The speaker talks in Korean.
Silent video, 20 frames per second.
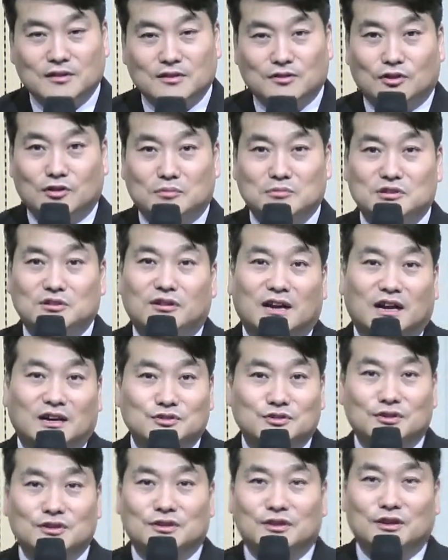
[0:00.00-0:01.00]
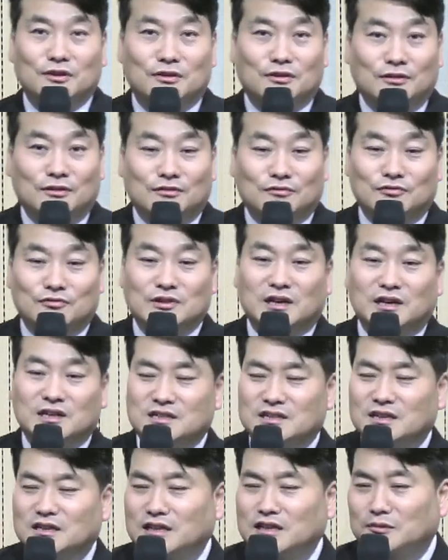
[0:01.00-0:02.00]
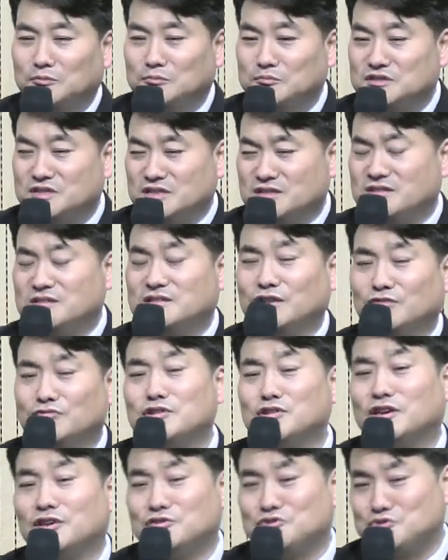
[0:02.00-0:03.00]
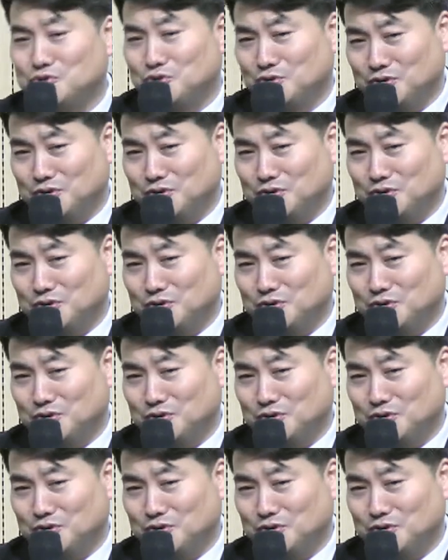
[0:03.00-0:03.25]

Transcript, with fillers: 여러분 이걸 아셔야 돼요. 우리가 일하다 보면 지칠 때도 있겠죠.